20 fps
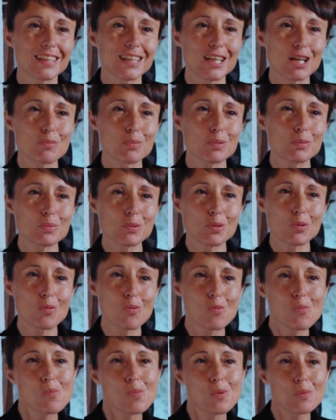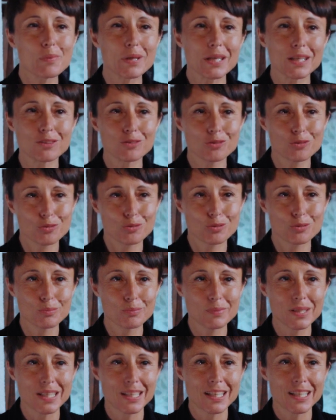crea proprio un
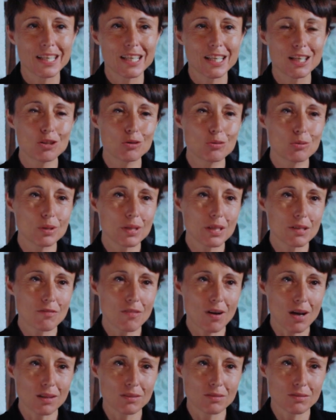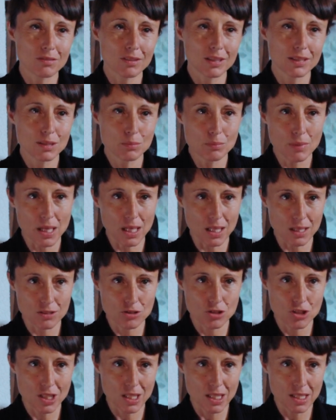momentum in cui vanno ad
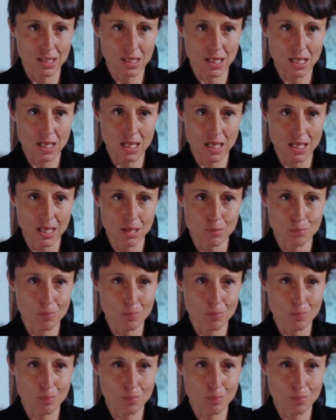emergere delle